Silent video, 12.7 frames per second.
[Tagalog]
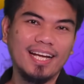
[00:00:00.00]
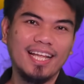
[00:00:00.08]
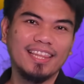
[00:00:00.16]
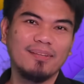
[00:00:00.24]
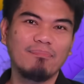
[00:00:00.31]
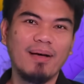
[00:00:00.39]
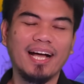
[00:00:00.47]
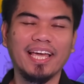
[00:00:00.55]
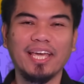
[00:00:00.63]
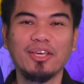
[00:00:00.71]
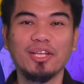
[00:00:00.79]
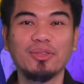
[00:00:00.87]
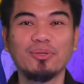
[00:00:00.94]
lahat ng bagay
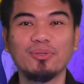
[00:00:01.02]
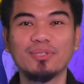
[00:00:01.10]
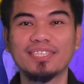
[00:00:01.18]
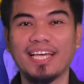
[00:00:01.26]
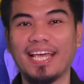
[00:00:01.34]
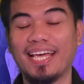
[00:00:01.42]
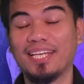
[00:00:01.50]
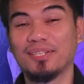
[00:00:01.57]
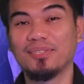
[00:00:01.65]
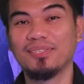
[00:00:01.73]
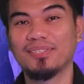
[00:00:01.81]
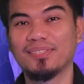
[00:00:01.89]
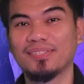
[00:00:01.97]
ngayon ay tungkol sa AI, no?
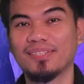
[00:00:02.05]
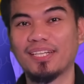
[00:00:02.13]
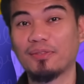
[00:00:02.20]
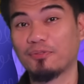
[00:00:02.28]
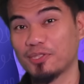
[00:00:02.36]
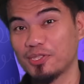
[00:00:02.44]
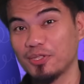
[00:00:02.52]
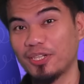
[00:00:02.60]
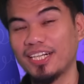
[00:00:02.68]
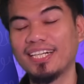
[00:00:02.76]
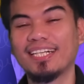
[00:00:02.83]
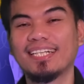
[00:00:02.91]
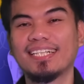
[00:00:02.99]
And for
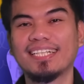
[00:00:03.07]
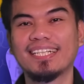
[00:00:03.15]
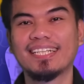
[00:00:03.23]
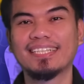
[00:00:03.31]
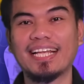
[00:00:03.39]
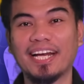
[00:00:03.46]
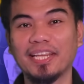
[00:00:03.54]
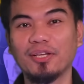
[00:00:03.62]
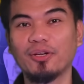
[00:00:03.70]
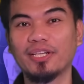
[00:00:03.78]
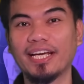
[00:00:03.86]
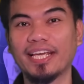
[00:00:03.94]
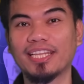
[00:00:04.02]
sure, narinig ko
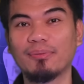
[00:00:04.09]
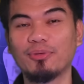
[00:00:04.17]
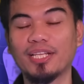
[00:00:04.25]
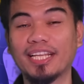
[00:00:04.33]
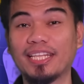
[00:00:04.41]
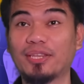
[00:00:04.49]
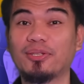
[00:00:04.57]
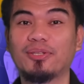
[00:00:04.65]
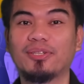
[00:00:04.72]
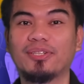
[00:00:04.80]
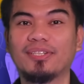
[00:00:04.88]
at nakita mo na rin ito.